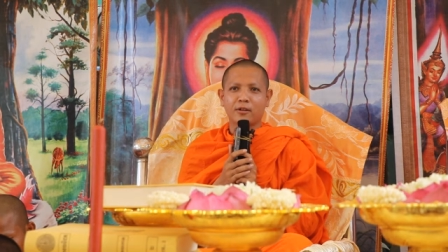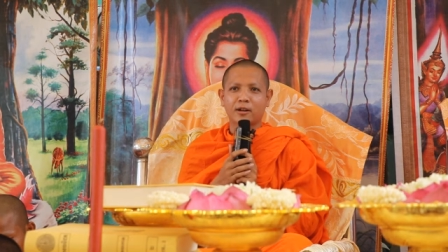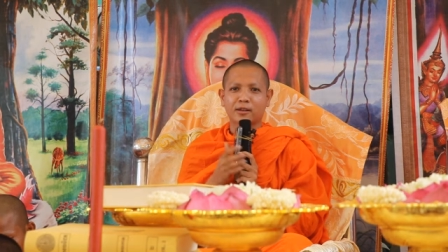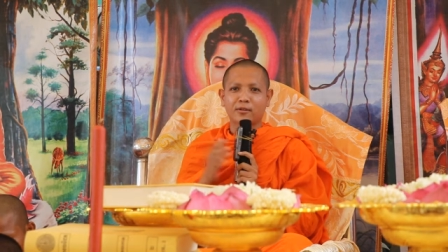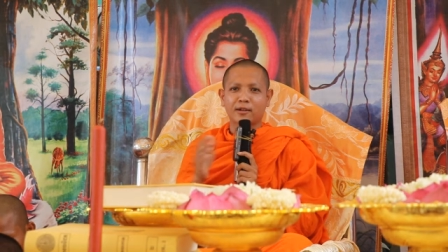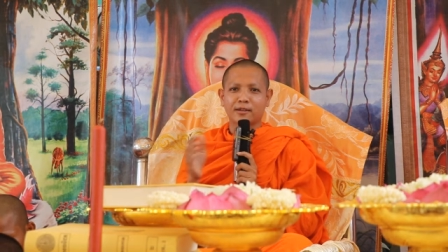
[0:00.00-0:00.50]
lục ở
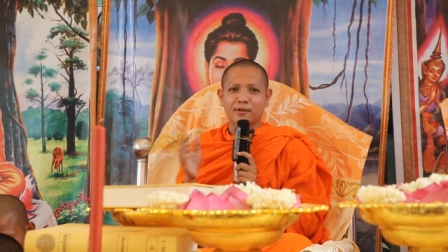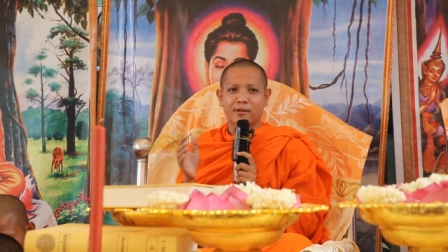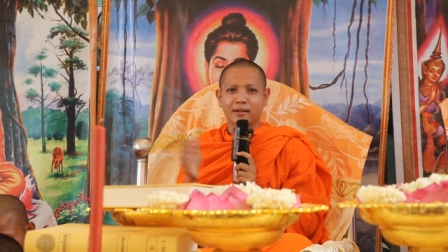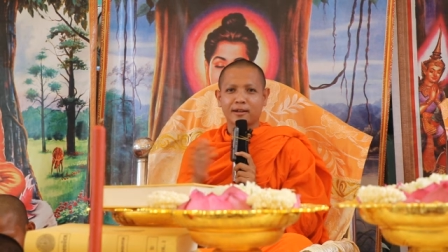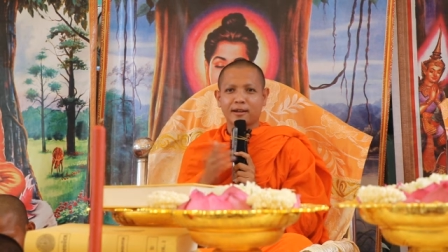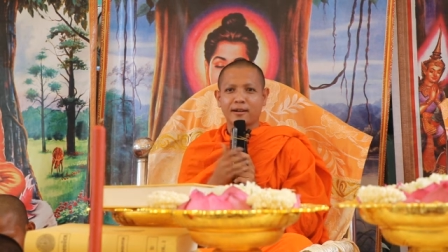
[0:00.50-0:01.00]
toàn
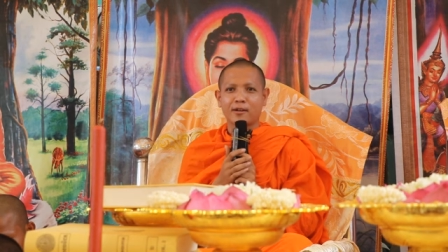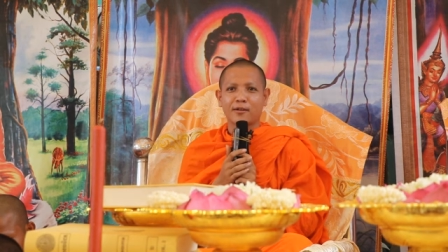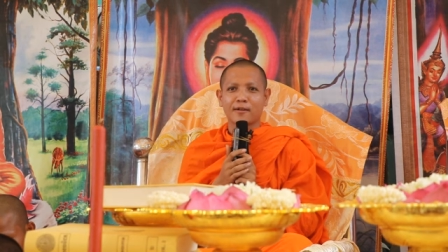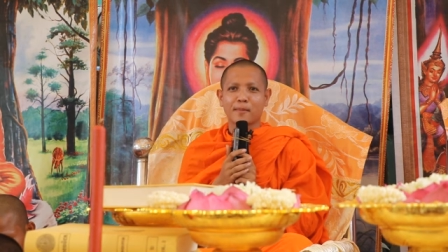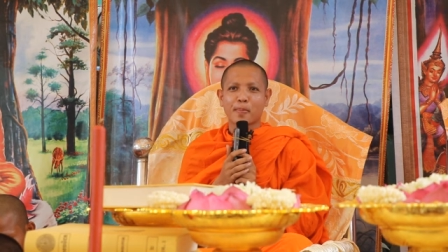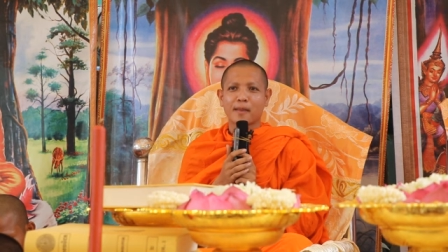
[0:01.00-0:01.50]
score tự lọc
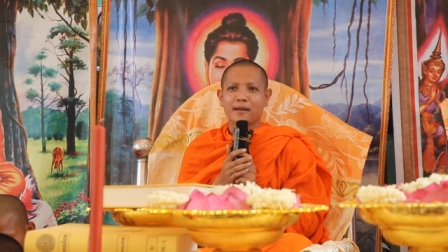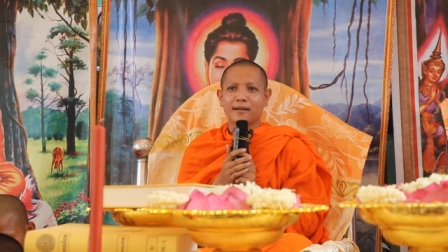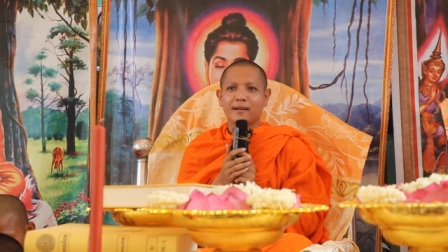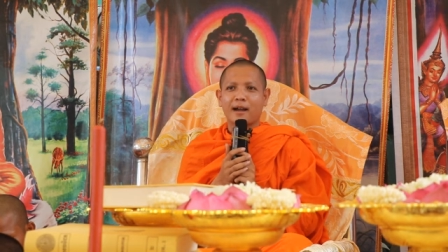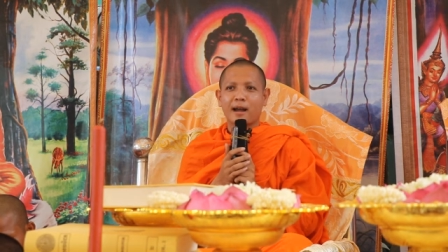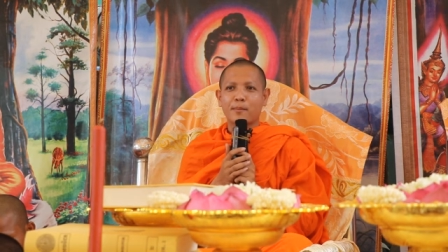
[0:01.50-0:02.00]

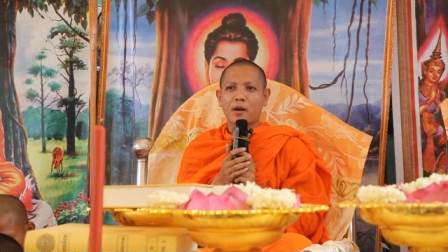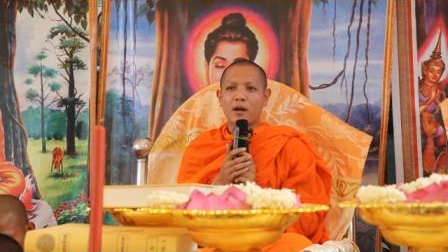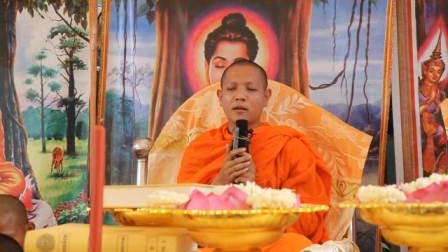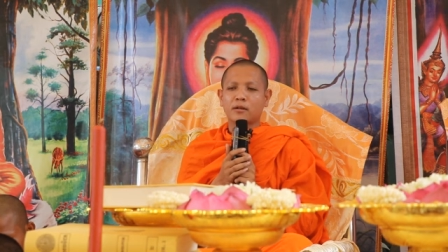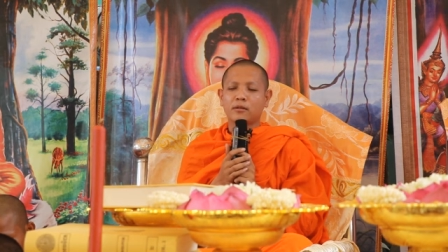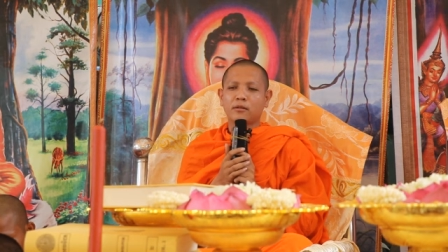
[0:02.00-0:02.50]
hay bà
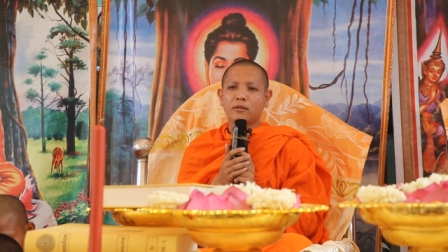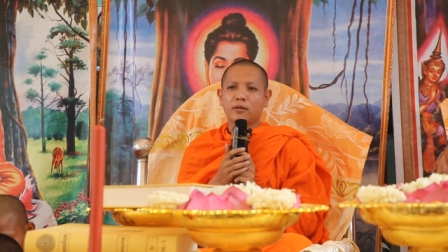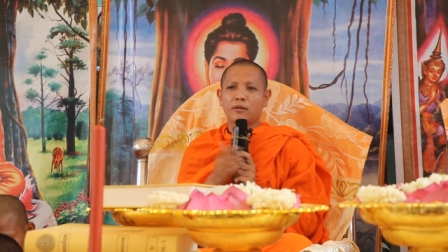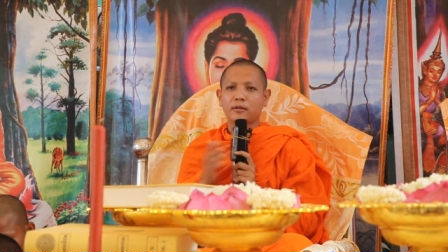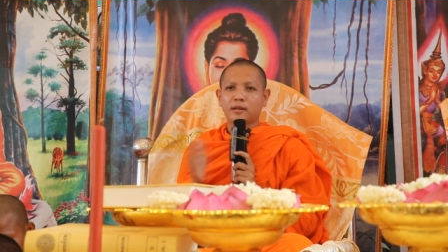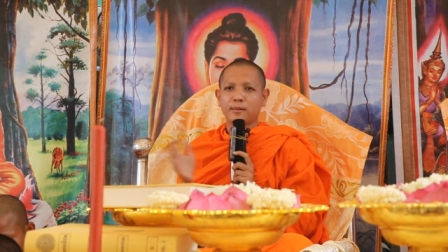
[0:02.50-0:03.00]
ông cựu
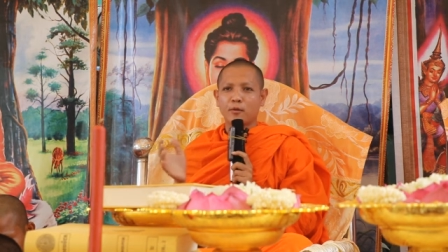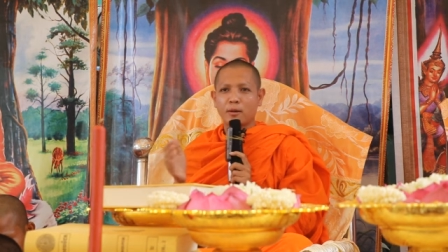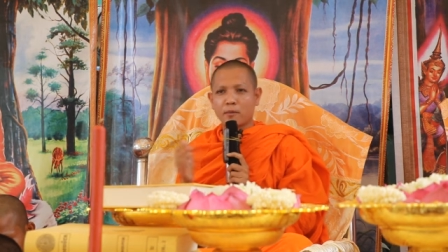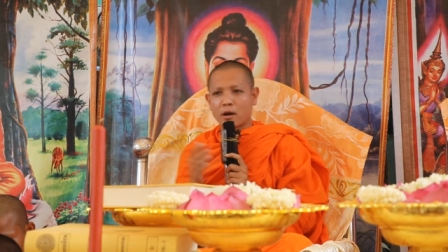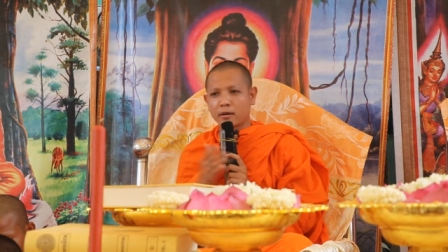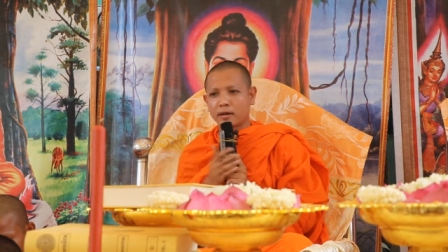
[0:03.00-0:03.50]
lục đi mua
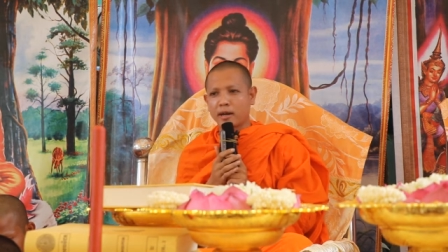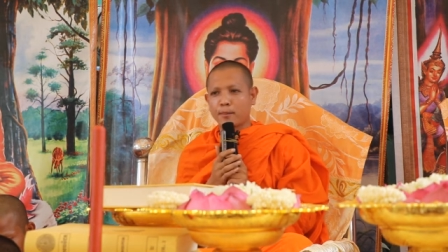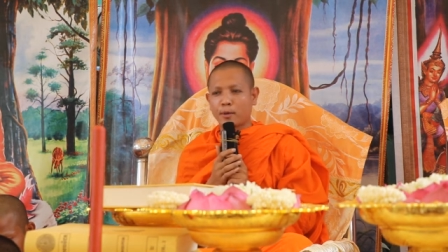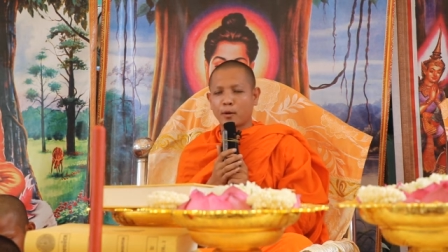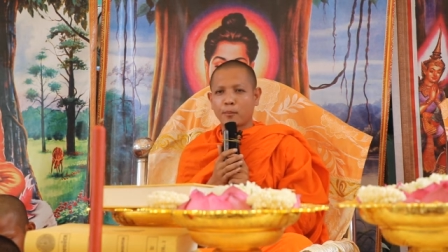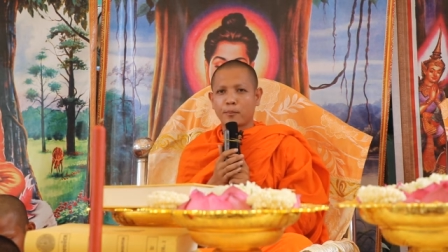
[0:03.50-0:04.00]
màu nơi
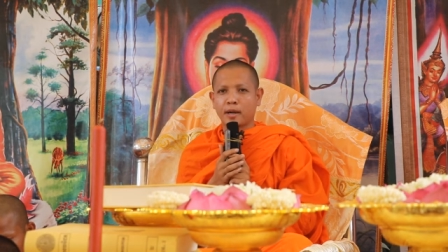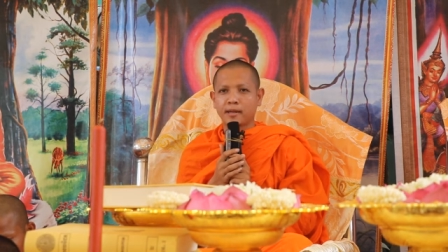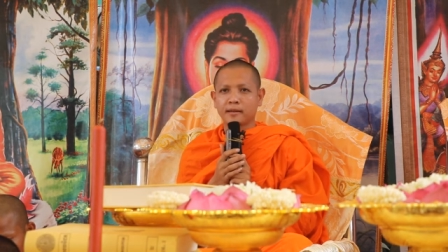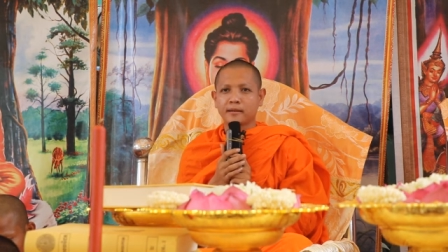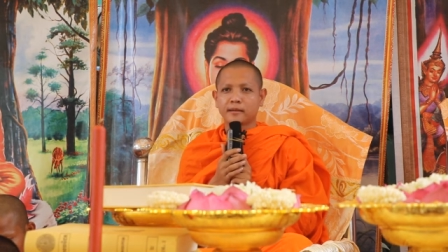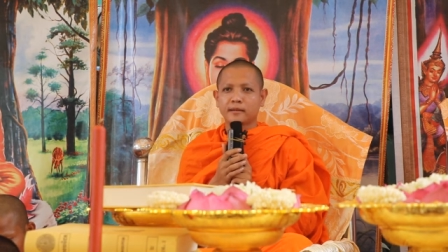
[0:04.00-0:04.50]
Phnom
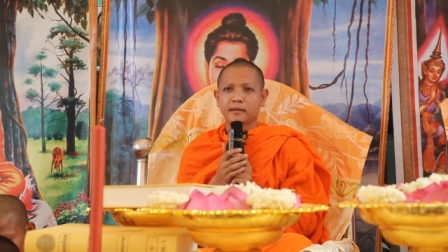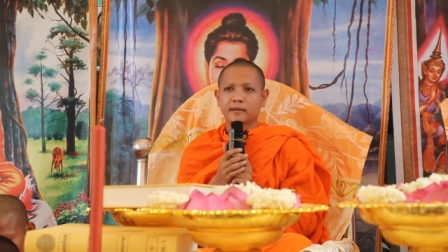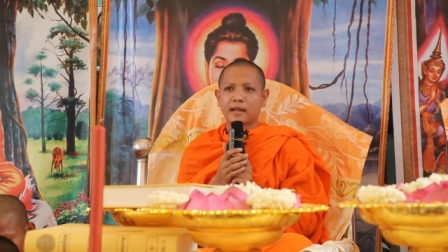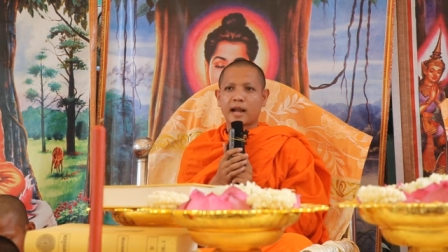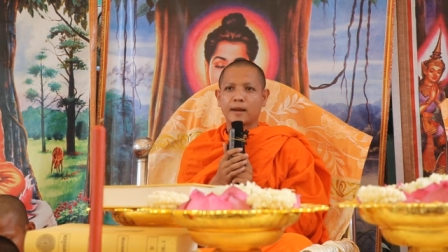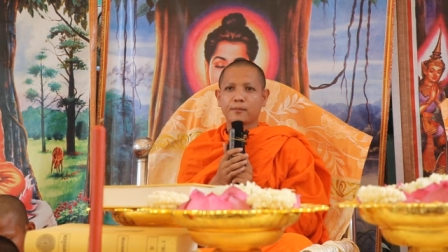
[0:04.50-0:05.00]
Penh
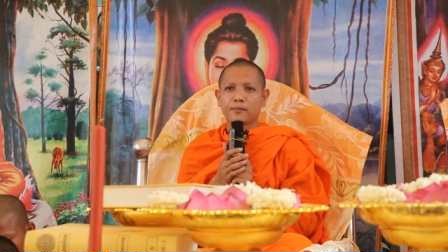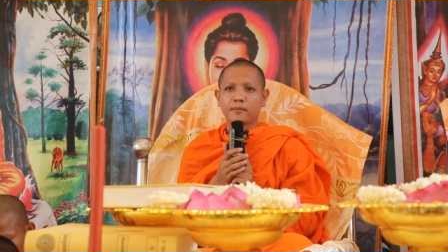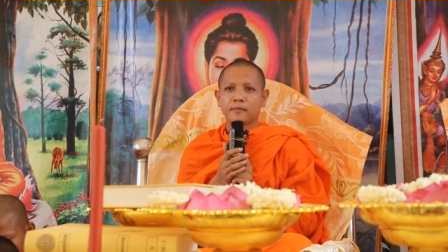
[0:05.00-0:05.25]
tăng